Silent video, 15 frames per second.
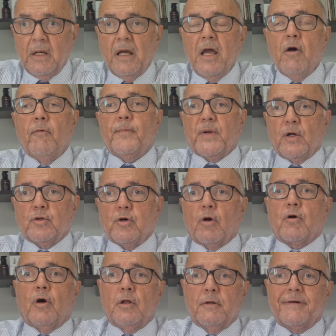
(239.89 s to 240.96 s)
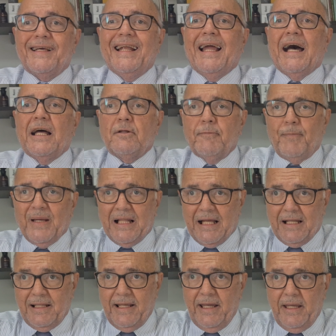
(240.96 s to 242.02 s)
É um protocolo criado
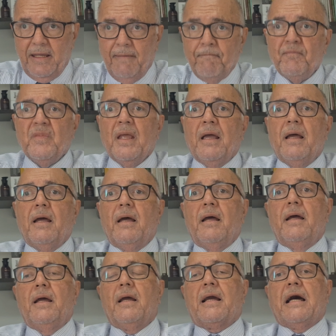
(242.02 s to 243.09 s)
pela lei é,